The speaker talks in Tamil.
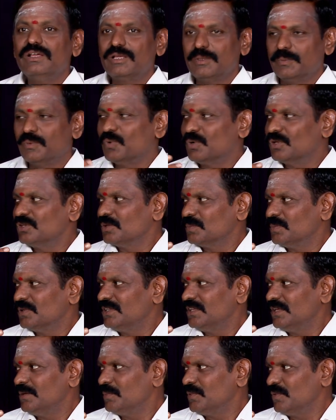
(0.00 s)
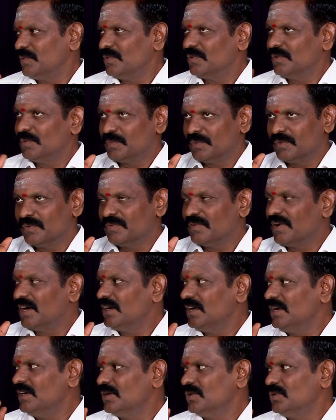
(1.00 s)
இப்போ ஒருத்தரை பற்றி இப்போ இப்போ
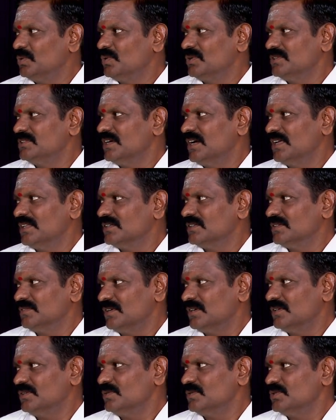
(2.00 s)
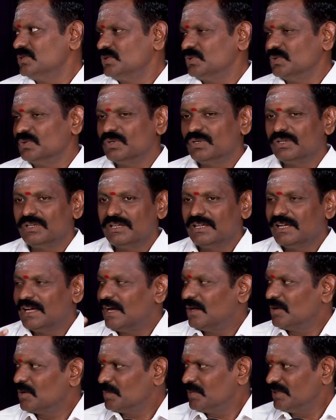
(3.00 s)
ஃபாரின்லேருந்து ஒரு ஜாதகம் வருதுன்னு வச்சுக்கோம்
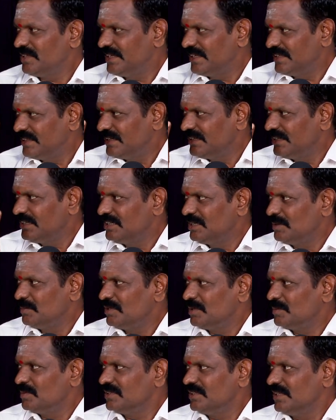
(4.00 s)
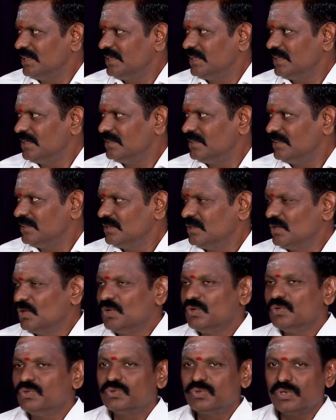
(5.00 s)
அவரை பற்றி எந்த டீட்டெயிலுமே நமக்கு தெரியாது
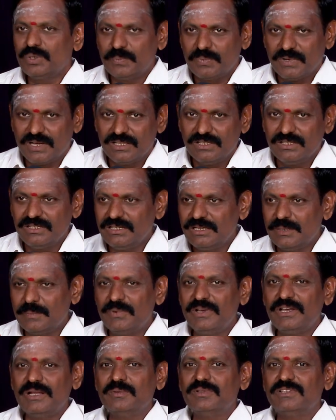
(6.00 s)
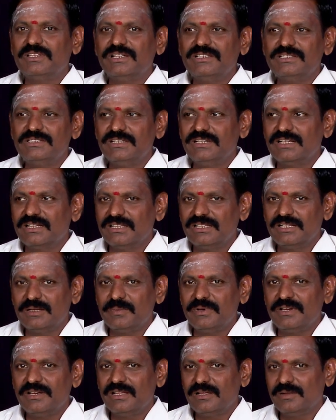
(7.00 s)
ஸோ இப்போ அதுக்கு எப்படி நம்ம தெரிஞ்சுக்கிறது
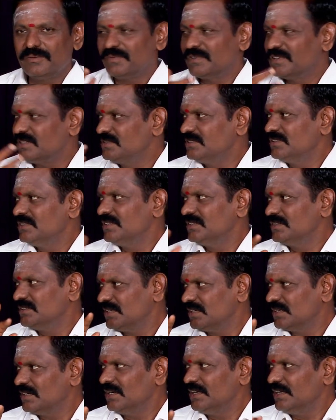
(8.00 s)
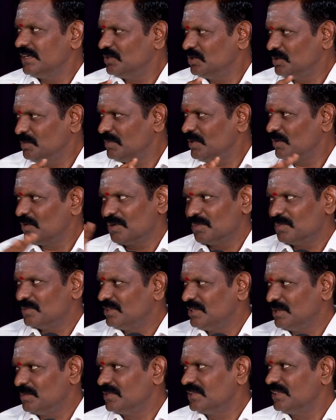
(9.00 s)
அப்படின்னா ஃப்ரெண்ட்ஸு சர்க்கிள் எதுவுமே அவங்கள
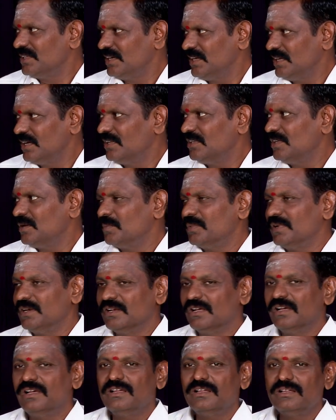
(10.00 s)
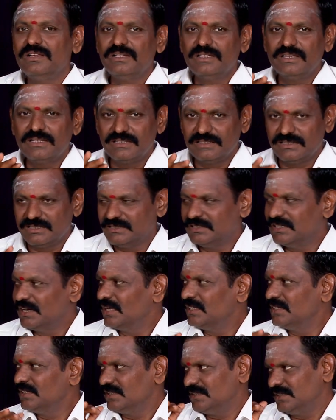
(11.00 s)
பற்றி நமக்கு தெரியாது அப்படின்னா இந்த
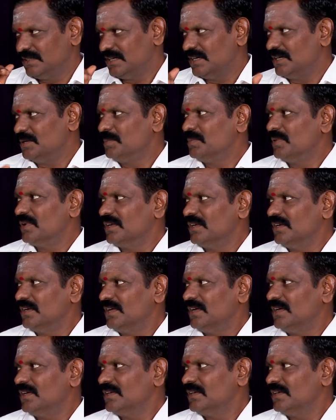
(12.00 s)
ஜாதகத்தின் அடிப்படையில்